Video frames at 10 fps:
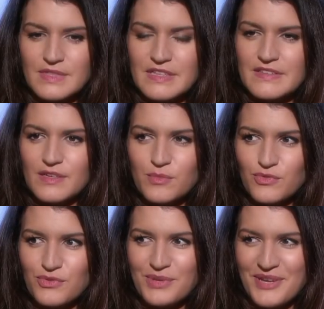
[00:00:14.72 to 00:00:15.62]
D'essayer de
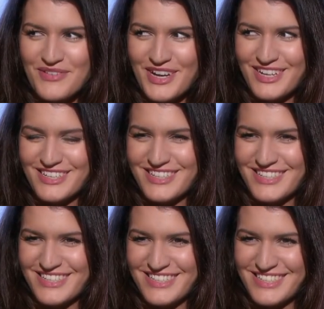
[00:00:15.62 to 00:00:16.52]
me suivre.
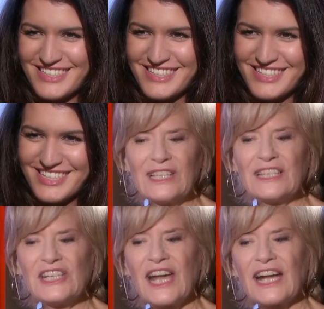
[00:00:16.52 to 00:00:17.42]
Est-ce qu'il est
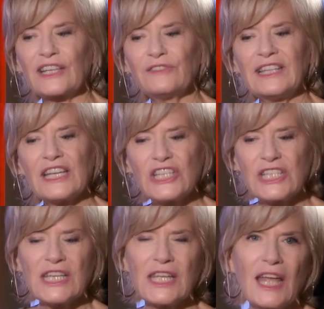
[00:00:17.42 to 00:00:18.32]
déjà arrivé
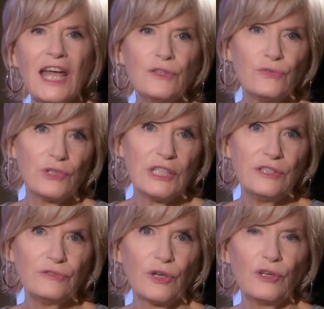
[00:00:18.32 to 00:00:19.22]
d'acheter un de vos
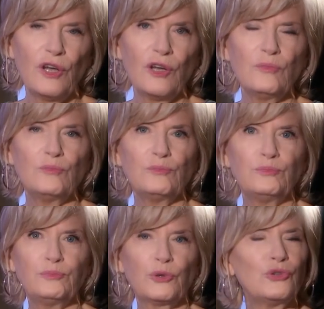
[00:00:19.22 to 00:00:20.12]
livres
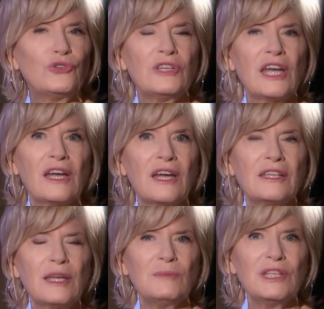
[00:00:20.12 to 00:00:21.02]
pour le donner à
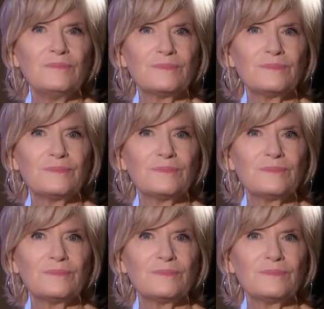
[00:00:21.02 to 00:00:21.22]
un ami